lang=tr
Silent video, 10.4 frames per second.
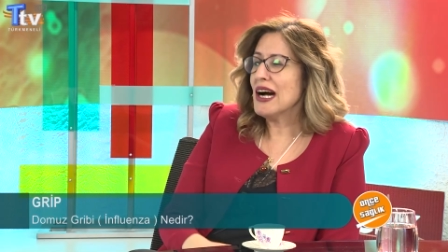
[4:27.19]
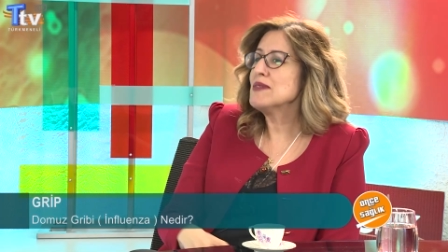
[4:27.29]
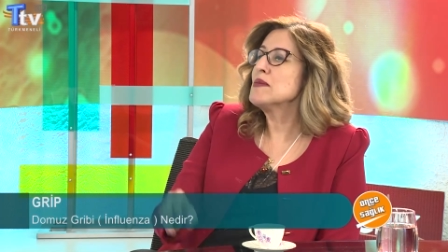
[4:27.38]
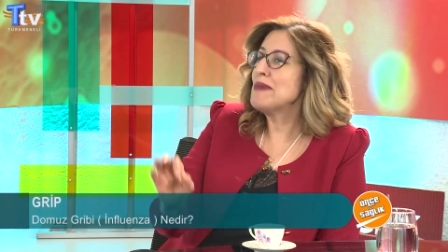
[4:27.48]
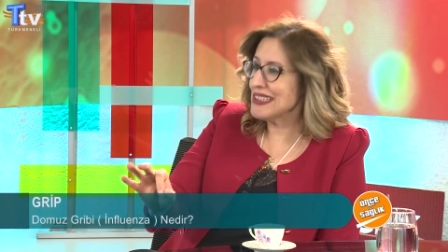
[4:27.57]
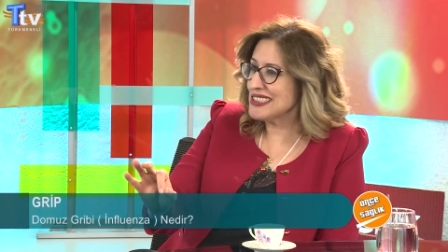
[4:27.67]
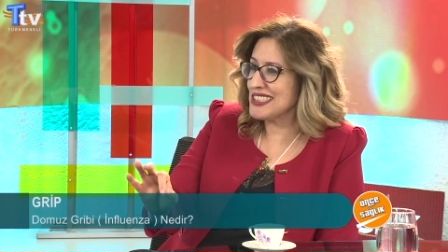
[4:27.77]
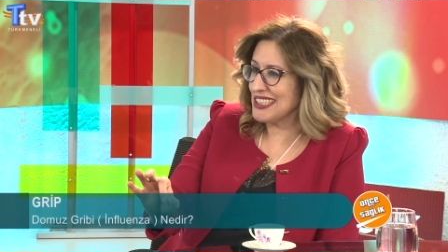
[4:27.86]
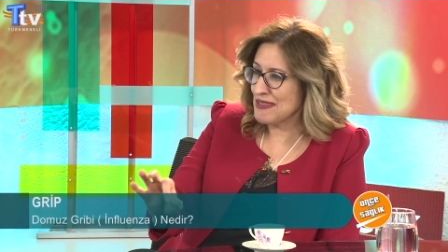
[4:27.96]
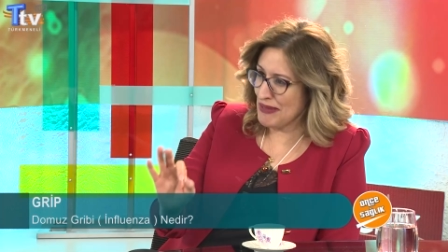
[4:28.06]
Ama
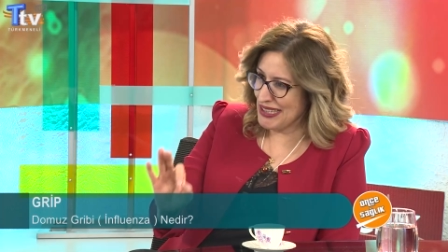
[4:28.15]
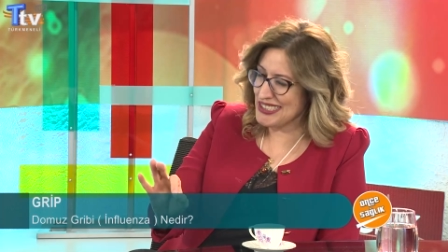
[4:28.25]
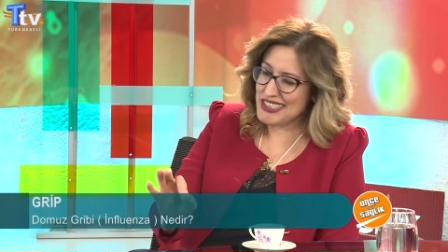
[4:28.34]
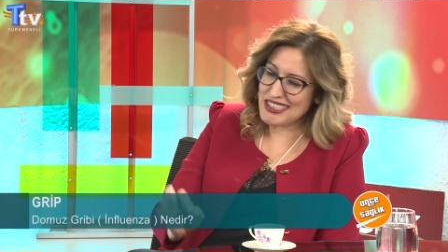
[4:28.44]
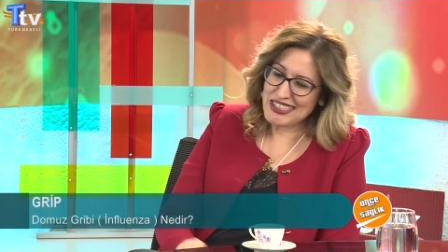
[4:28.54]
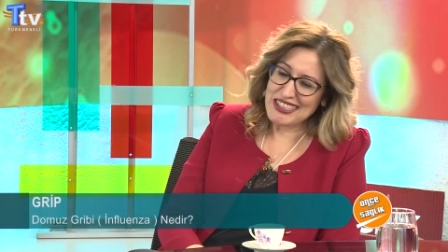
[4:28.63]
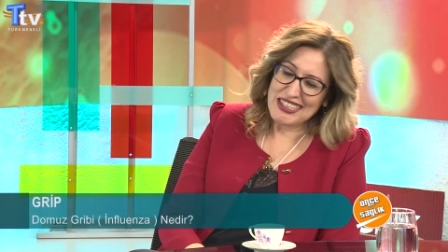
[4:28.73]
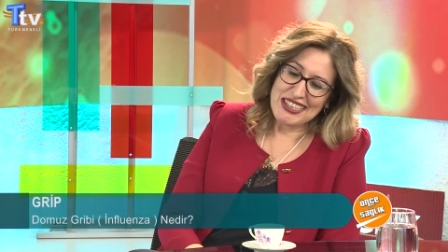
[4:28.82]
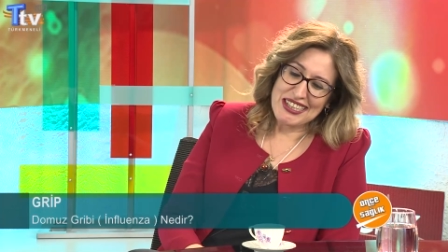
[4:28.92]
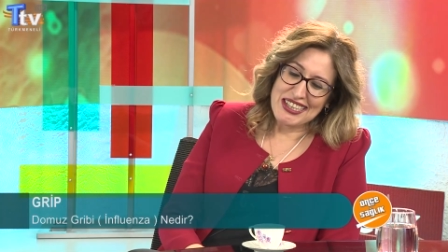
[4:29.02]
bence bence
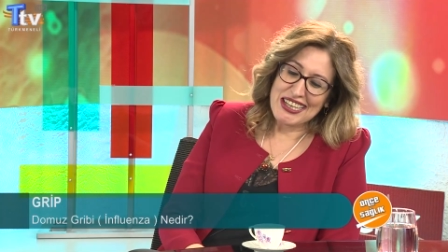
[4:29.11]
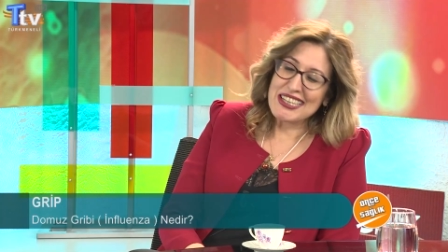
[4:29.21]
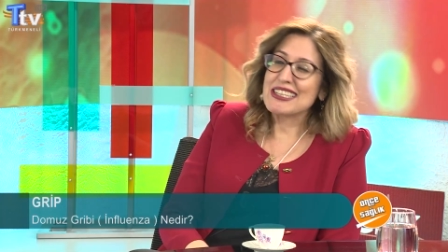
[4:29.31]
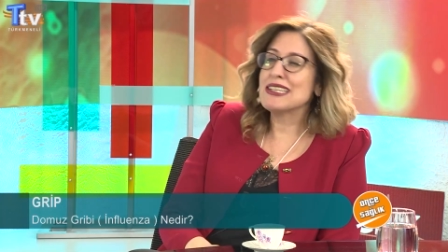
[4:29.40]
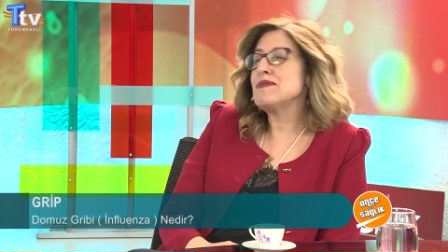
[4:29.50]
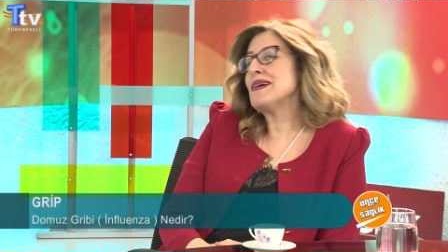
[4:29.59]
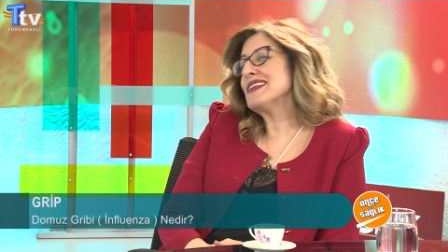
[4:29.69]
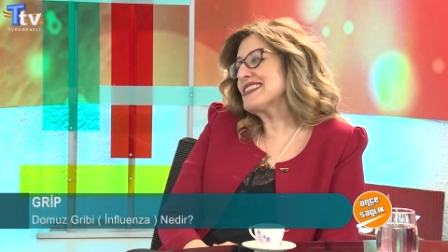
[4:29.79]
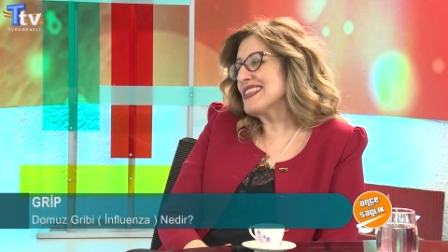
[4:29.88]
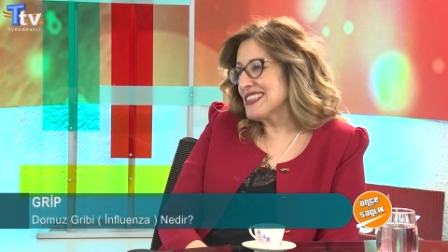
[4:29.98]
grip
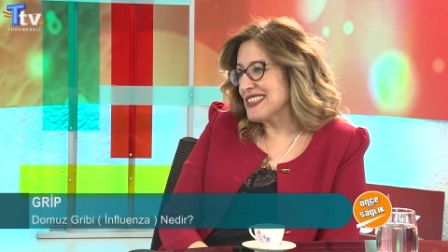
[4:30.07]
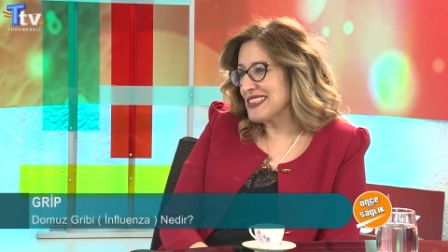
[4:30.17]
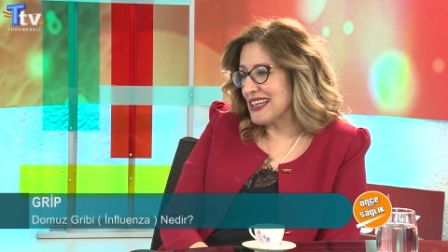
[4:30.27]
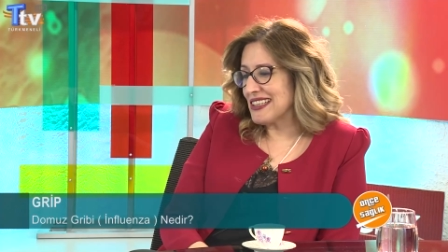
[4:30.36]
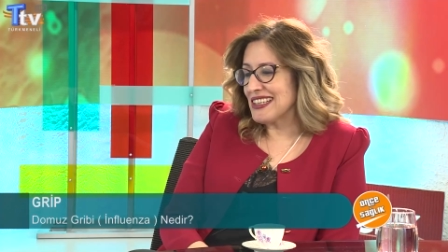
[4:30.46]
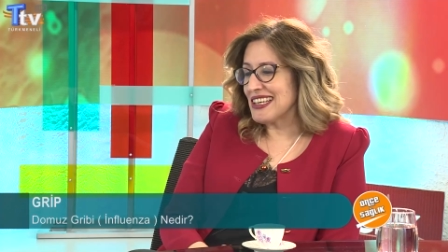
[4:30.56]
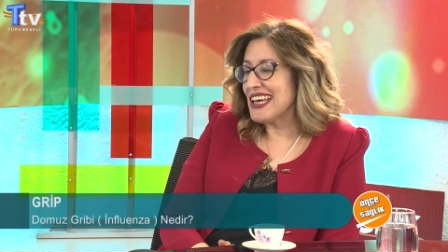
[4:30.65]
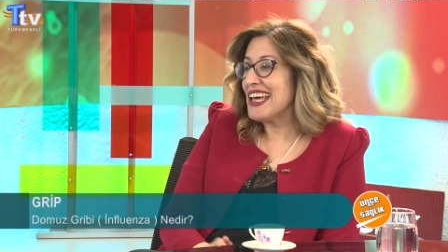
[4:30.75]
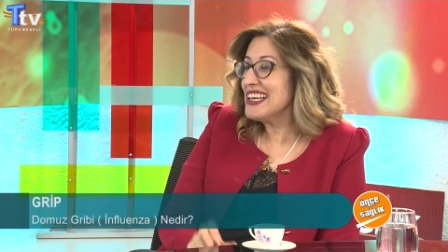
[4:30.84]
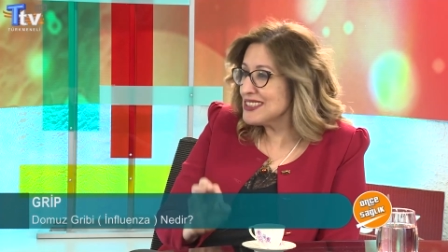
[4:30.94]
hastalığına
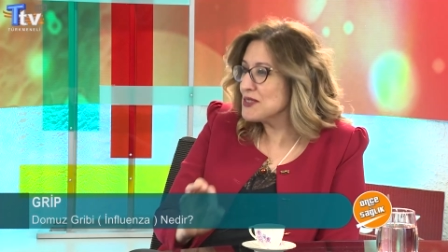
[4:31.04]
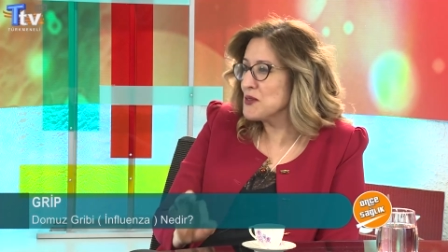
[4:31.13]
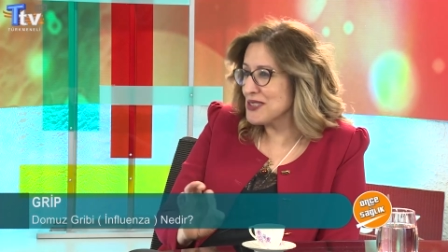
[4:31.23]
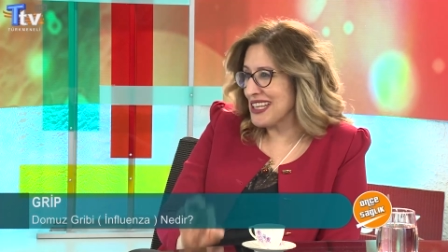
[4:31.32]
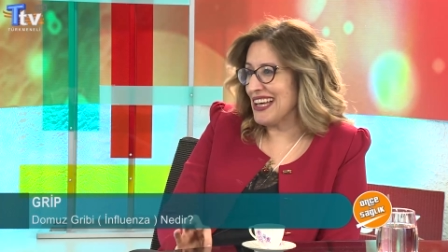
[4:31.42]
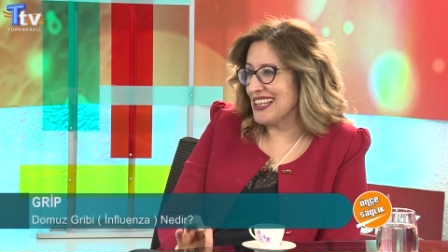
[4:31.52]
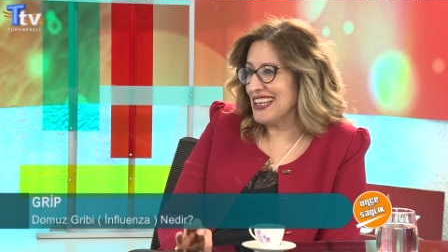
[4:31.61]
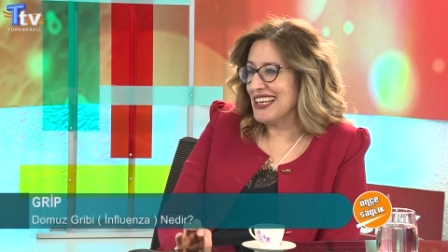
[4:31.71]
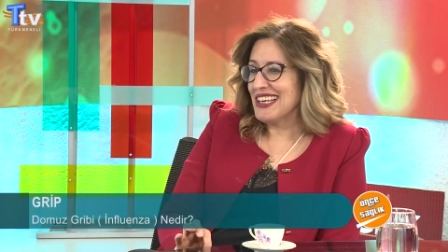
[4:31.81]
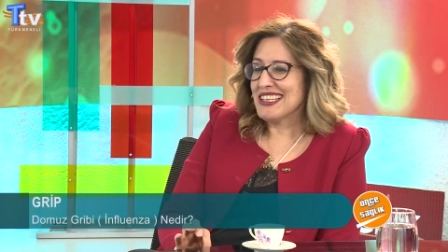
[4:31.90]
en güzel
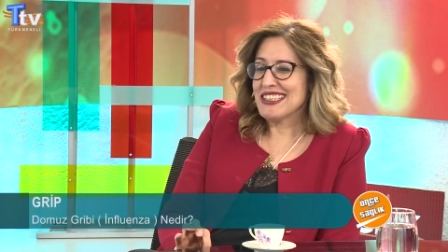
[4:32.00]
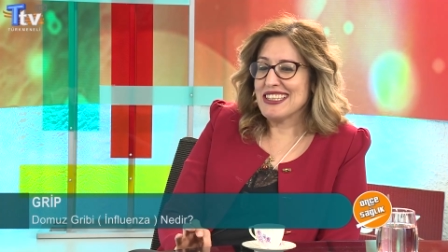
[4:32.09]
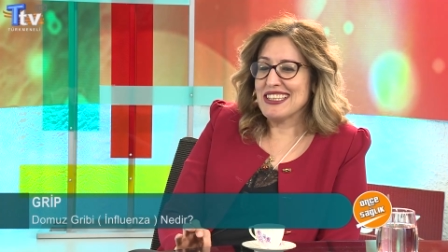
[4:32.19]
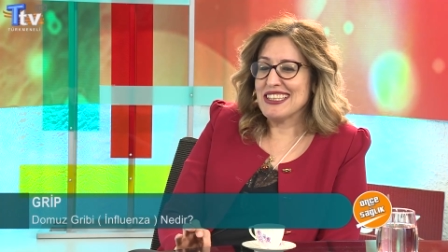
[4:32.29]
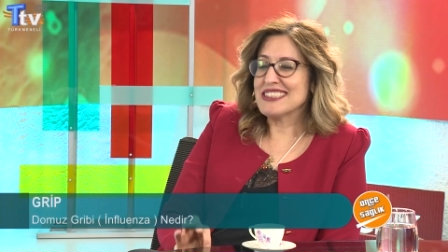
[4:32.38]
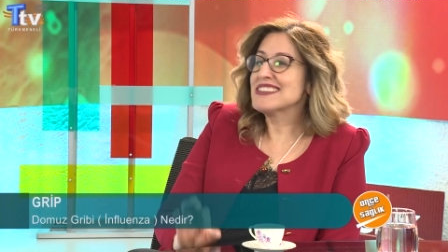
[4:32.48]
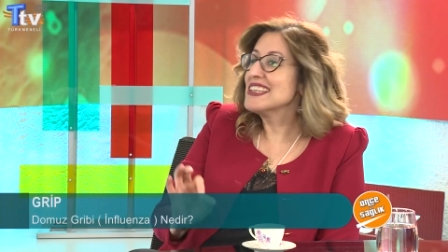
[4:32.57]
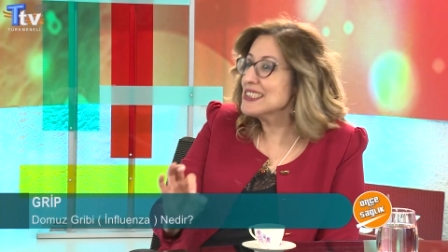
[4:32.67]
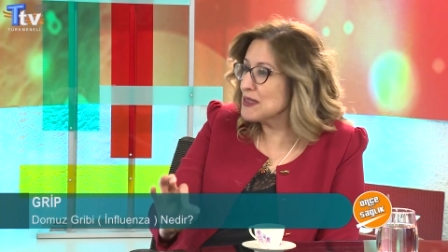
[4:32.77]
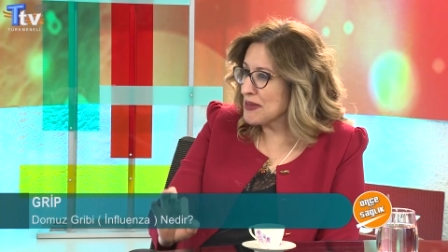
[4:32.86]
e,
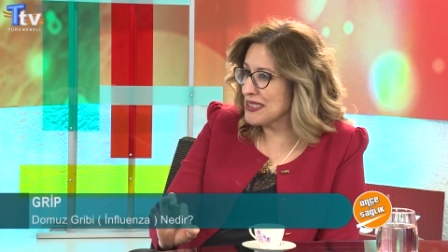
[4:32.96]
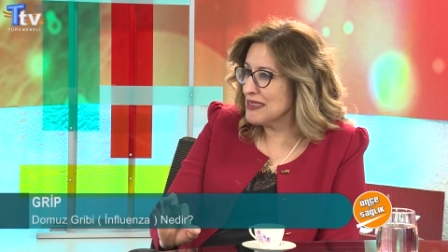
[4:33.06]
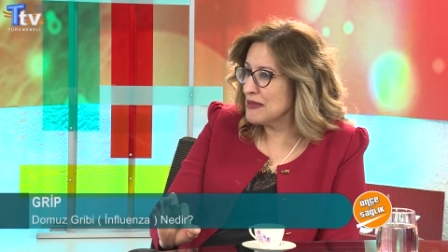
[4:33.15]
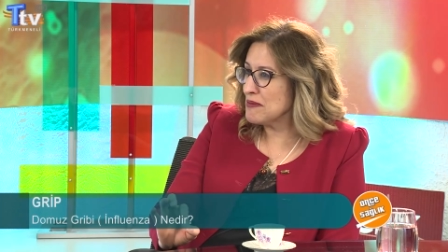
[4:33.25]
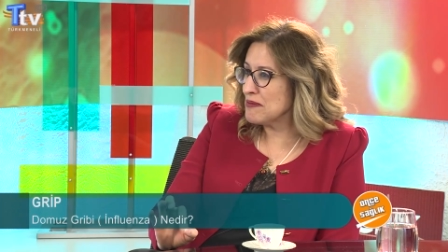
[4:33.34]
tanımı